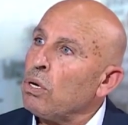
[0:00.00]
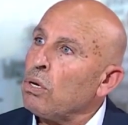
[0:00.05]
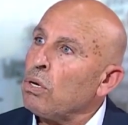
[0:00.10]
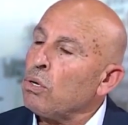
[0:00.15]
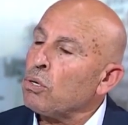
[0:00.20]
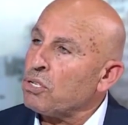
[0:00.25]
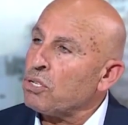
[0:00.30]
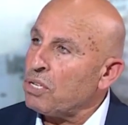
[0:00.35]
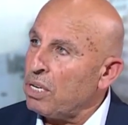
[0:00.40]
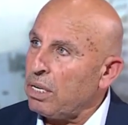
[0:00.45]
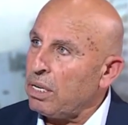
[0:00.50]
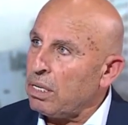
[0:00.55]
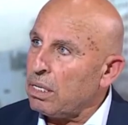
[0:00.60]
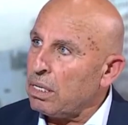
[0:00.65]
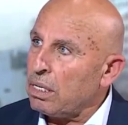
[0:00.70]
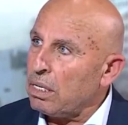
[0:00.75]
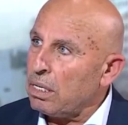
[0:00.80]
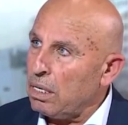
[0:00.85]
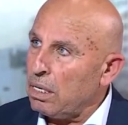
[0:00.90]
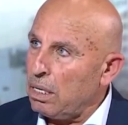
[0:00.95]
يصر
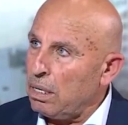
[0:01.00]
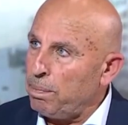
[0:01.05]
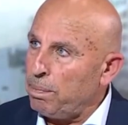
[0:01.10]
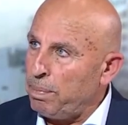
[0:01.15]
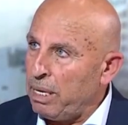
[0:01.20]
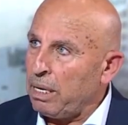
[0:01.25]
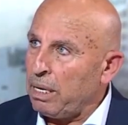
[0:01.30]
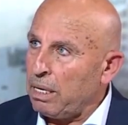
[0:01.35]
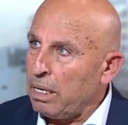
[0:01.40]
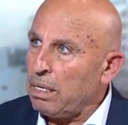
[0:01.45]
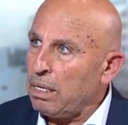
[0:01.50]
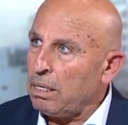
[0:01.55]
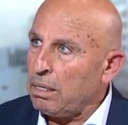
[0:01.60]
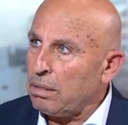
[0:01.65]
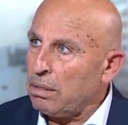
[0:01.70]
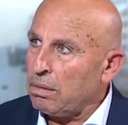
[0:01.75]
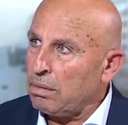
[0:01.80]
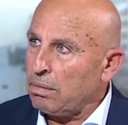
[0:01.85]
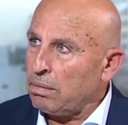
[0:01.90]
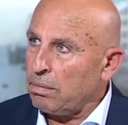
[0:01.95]
آه، بلينكن
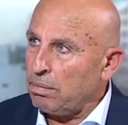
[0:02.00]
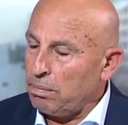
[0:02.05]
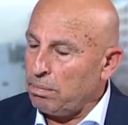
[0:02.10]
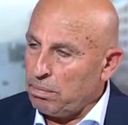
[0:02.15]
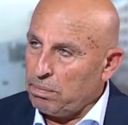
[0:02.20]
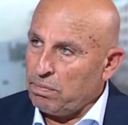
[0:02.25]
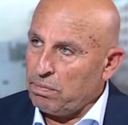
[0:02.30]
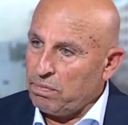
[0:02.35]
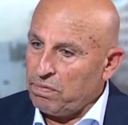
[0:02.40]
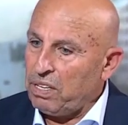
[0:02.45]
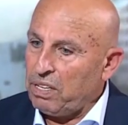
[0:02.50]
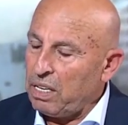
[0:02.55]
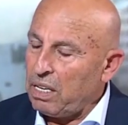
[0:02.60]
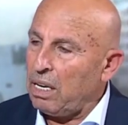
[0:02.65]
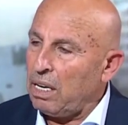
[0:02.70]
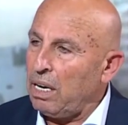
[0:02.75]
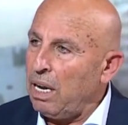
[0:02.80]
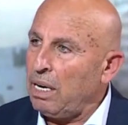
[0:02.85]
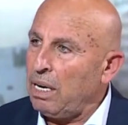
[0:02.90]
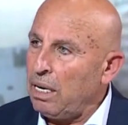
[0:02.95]
في
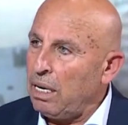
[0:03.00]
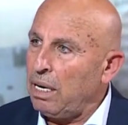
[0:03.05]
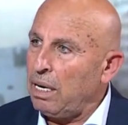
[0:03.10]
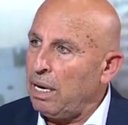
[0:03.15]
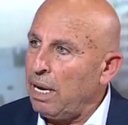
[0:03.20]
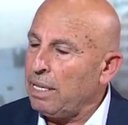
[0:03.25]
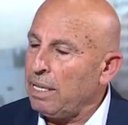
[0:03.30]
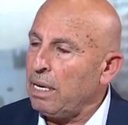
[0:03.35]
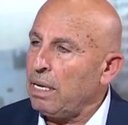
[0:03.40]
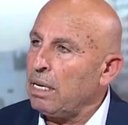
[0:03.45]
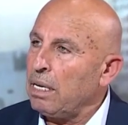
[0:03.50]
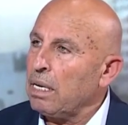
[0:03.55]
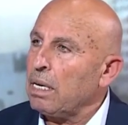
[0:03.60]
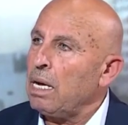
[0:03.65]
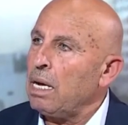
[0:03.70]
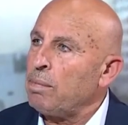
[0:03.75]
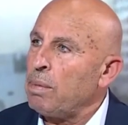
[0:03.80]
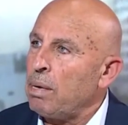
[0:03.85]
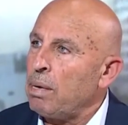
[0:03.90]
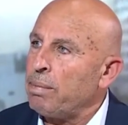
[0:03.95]
خلال هذا
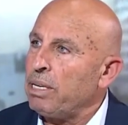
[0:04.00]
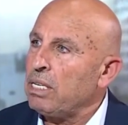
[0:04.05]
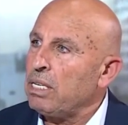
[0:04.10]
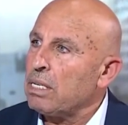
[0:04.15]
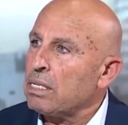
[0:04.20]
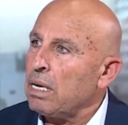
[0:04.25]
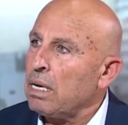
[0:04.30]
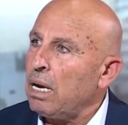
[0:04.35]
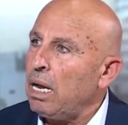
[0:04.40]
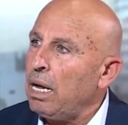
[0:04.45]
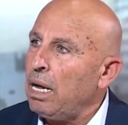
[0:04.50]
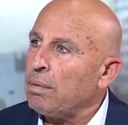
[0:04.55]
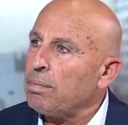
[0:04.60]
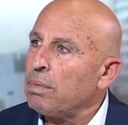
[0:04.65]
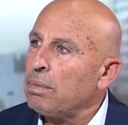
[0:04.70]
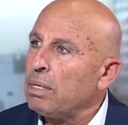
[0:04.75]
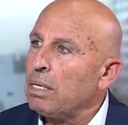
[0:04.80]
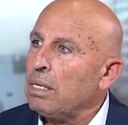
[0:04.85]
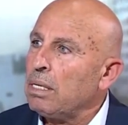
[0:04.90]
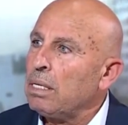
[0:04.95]
اللقاء مع مجلس الحرب
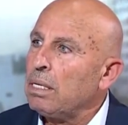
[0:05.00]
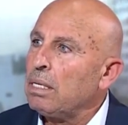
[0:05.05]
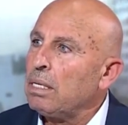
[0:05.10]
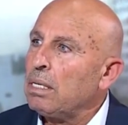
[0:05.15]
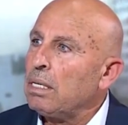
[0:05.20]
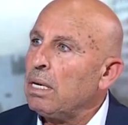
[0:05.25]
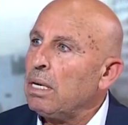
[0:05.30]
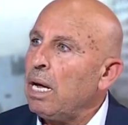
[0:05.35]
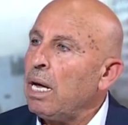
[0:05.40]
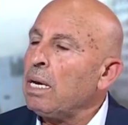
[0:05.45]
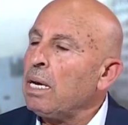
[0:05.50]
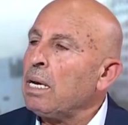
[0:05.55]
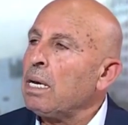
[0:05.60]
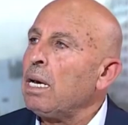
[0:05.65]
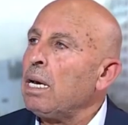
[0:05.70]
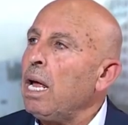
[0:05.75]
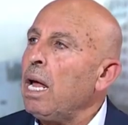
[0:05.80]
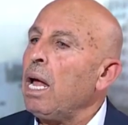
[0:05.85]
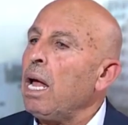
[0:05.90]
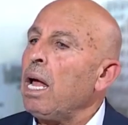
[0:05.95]
نعم أن
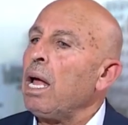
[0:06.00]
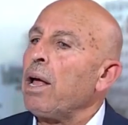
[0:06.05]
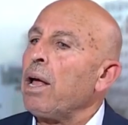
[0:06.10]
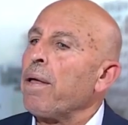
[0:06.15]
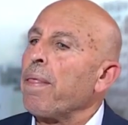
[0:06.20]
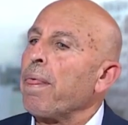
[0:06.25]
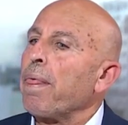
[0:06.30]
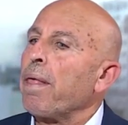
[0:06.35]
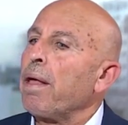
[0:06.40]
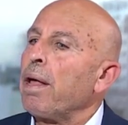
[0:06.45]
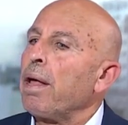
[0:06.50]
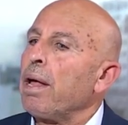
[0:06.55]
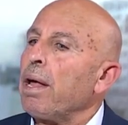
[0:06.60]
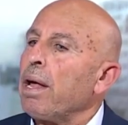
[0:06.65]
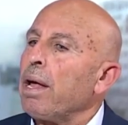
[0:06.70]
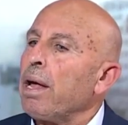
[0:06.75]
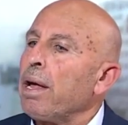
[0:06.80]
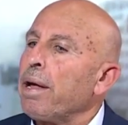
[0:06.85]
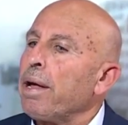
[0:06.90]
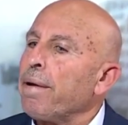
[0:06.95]
لا
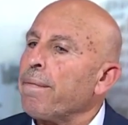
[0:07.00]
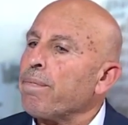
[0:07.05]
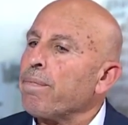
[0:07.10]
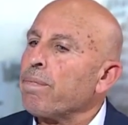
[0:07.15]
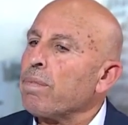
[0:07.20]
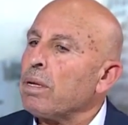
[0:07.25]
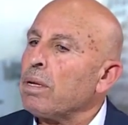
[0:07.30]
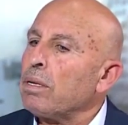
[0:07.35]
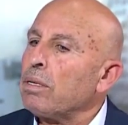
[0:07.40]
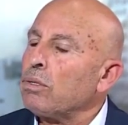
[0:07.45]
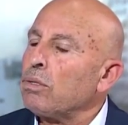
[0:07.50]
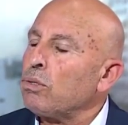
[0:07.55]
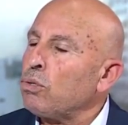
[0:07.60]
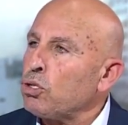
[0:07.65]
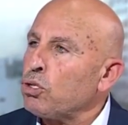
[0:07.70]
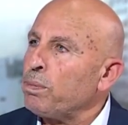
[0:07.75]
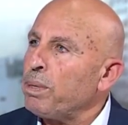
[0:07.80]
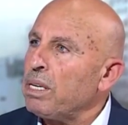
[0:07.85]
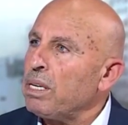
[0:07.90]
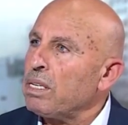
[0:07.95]
آه،
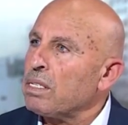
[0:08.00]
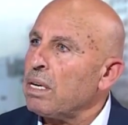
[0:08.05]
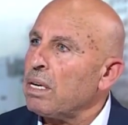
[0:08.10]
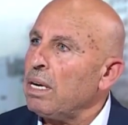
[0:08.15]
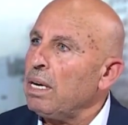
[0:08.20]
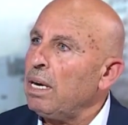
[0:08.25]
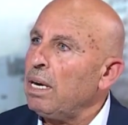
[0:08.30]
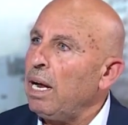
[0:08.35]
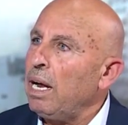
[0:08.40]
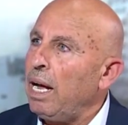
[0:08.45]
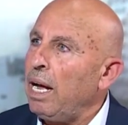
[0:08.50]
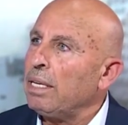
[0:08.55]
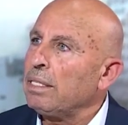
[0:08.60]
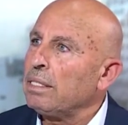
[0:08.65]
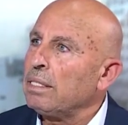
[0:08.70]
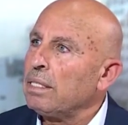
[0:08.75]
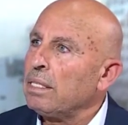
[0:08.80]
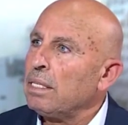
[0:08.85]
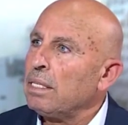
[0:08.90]
تجبر إسرائيل أحد